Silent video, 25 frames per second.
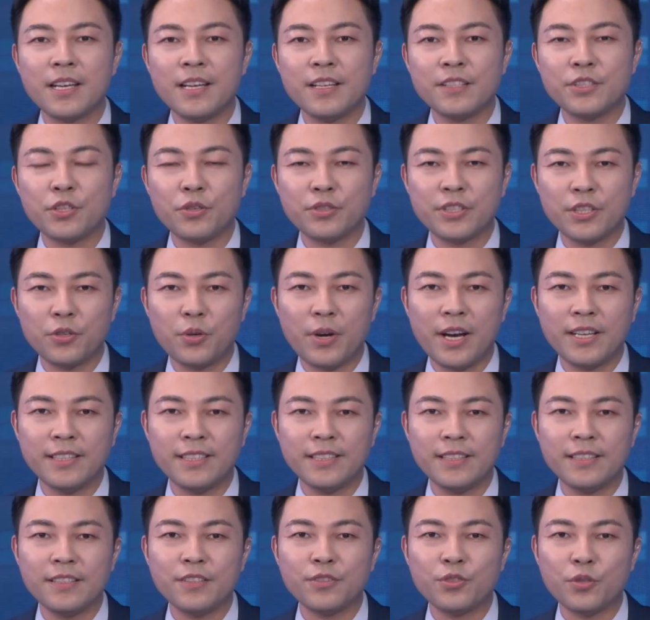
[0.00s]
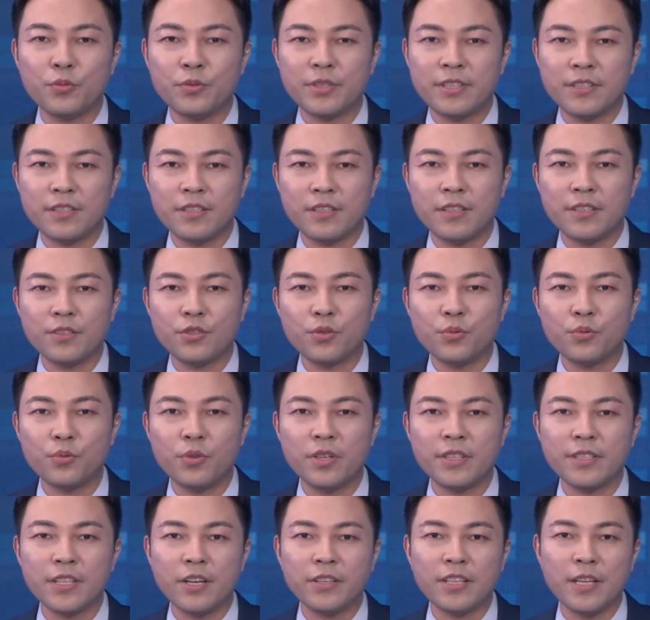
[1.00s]
就此话题，中新社中
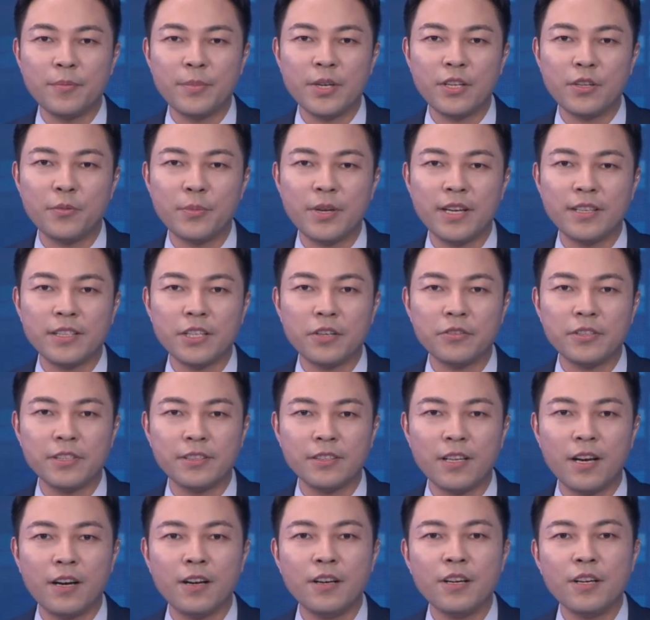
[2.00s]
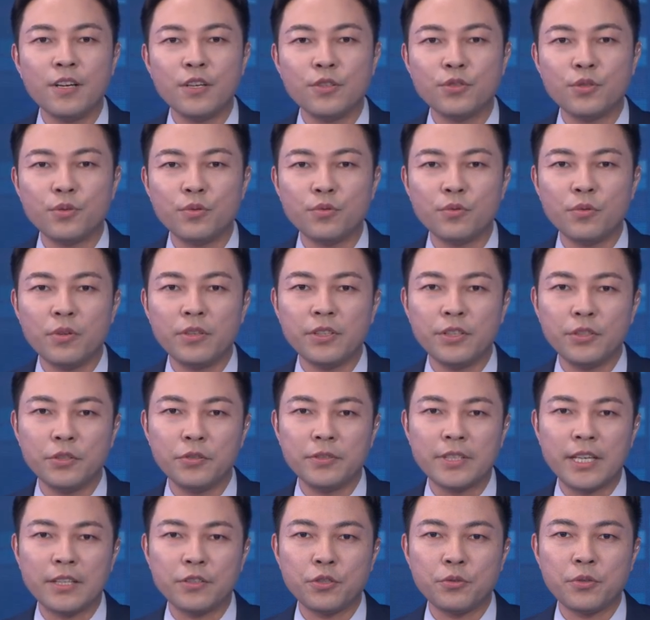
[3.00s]
国焦点面对面邀请到中国旅
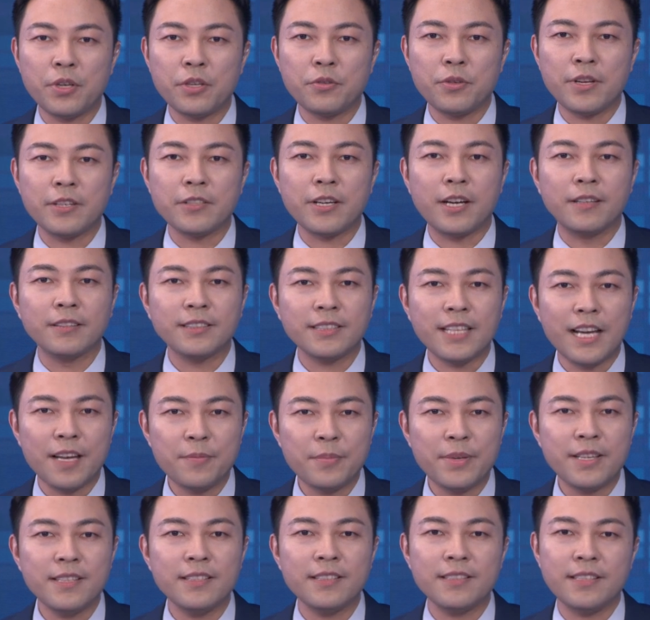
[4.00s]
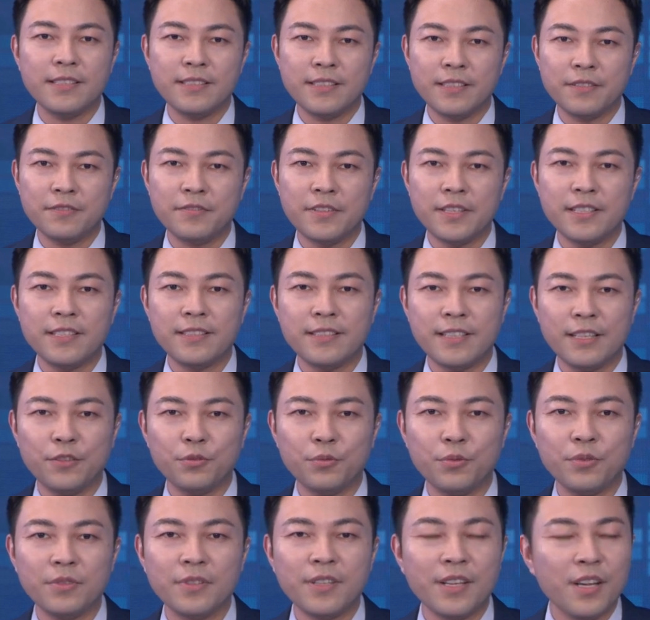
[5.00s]
游研究院院长戴斌进行分析解
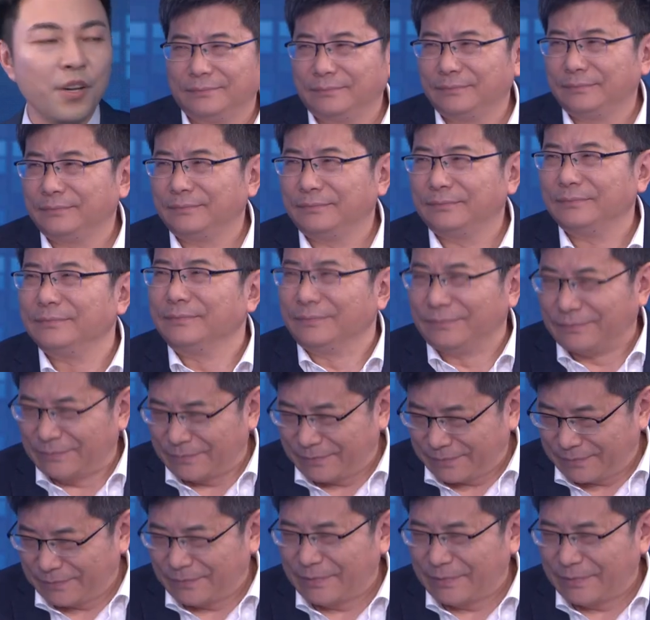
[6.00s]
读，欢迎戴院长。